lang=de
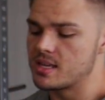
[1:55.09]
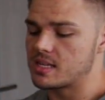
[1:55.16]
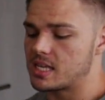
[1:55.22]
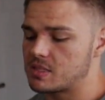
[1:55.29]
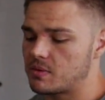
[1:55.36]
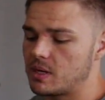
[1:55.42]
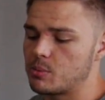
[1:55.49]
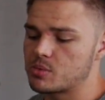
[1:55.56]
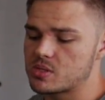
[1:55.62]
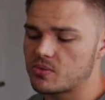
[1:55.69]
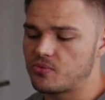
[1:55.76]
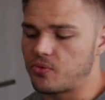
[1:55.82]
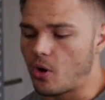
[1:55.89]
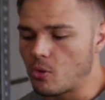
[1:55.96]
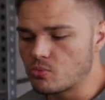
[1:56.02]
Das heißt, wir nehmen uns einen
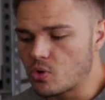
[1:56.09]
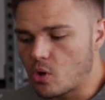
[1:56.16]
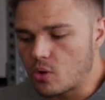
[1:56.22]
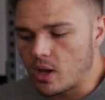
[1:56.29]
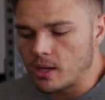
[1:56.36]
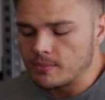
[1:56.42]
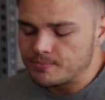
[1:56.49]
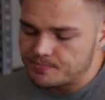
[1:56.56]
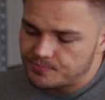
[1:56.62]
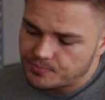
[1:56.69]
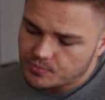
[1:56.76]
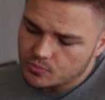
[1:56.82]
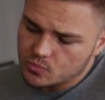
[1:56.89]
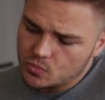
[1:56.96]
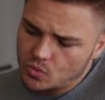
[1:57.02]
Foam
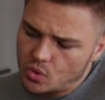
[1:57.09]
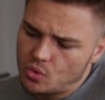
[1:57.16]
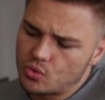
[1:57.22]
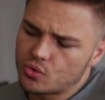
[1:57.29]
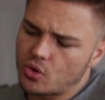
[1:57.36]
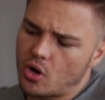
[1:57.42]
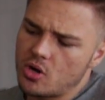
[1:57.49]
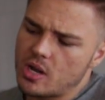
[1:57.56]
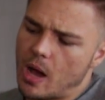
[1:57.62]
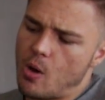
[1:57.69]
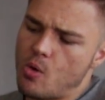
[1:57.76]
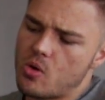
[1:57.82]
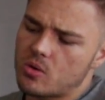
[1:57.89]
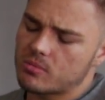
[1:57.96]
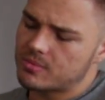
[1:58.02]
Roller und rollen
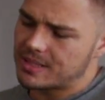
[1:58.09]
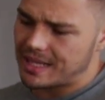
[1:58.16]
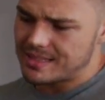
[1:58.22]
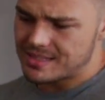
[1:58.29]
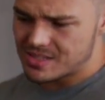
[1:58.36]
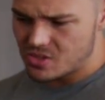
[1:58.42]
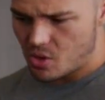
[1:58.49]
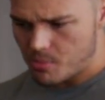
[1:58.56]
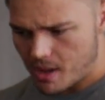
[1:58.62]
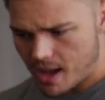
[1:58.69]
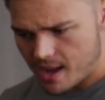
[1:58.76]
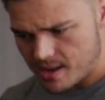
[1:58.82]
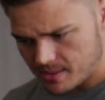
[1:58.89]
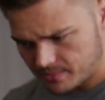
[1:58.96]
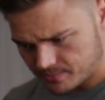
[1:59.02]
auch ganz
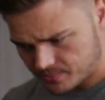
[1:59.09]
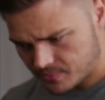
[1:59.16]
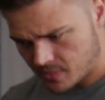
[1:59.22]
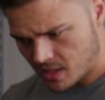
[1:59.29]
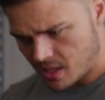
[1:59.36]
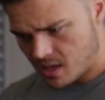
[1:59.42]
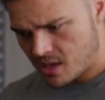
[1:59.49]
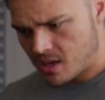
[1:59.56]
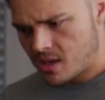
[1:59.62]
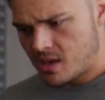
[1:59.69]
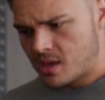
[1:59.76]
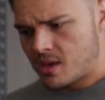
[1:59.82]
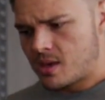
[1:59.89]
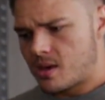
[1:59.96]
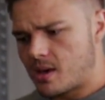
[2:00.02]
normal
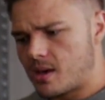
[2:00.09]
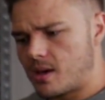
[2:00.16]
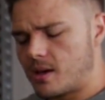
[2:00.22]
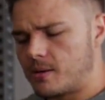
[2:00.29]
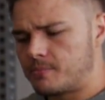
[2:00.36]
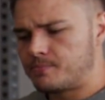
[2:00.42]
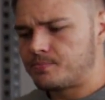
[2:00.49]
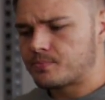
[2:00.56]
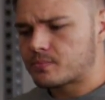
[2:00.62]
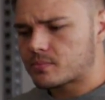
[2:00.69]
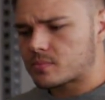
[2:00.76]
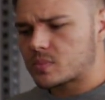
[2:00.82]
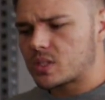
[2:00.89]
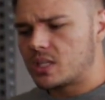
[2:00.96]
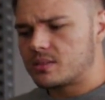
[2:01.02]
ähm,
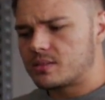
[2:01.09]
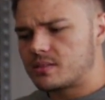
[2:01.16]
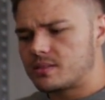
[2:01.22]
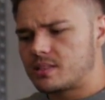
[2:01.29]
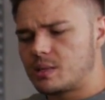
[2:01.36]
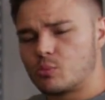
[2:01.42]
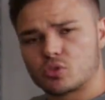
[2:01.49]
die